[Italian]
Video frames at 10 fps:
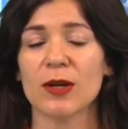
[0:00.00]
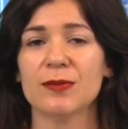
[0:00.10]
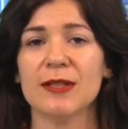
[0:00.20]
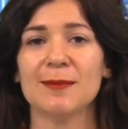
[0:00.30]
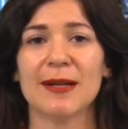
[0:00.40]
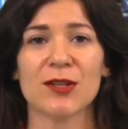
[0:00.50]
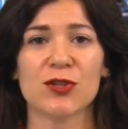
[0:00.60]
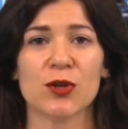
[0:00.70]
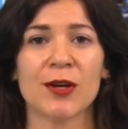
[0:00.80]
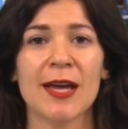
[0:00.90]
a fine
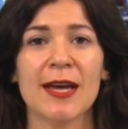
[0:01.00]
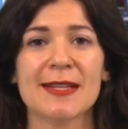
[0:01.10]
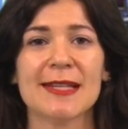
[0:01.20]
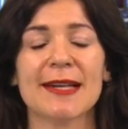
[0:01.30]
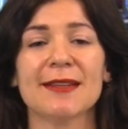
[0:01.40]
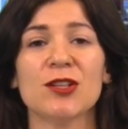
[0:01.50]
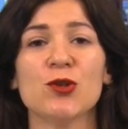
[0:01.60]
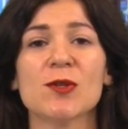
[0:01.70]
maggio. Si tratta di